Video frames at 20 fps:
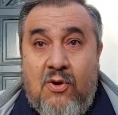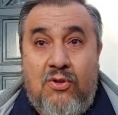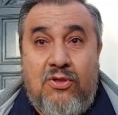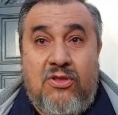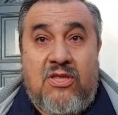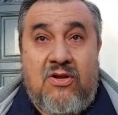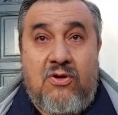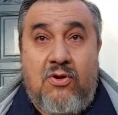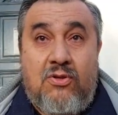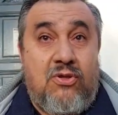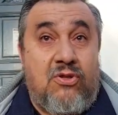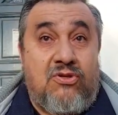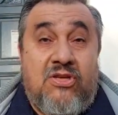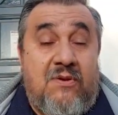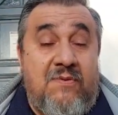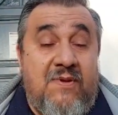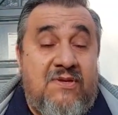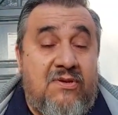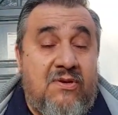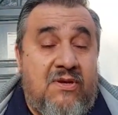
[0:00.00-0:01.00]
eh, otros
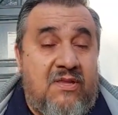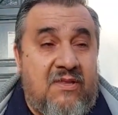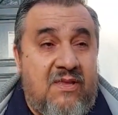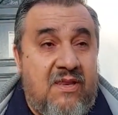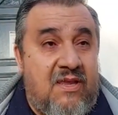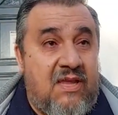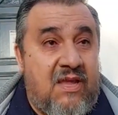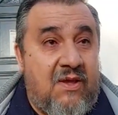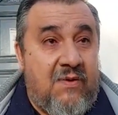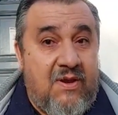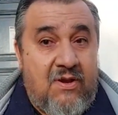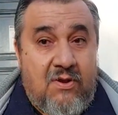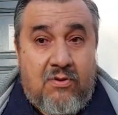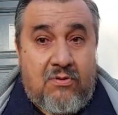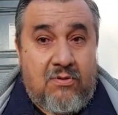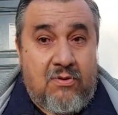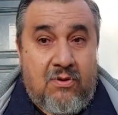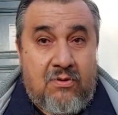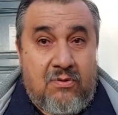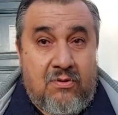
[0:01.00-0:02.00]
servicios que tienen que ver
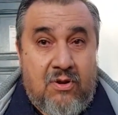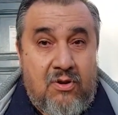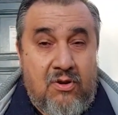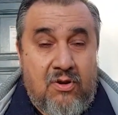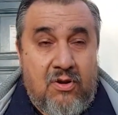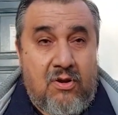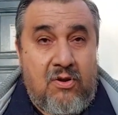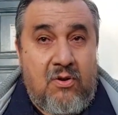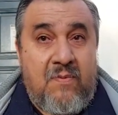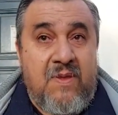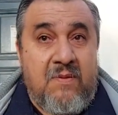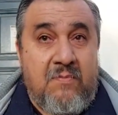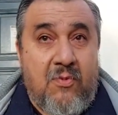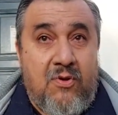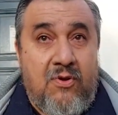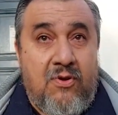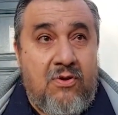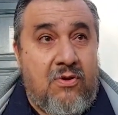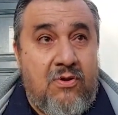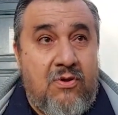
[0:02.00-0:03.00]
con, con, con, con lo mismo,
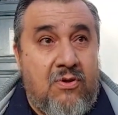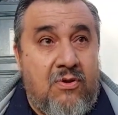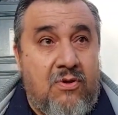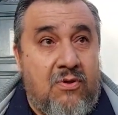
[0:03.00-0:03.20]
¿no?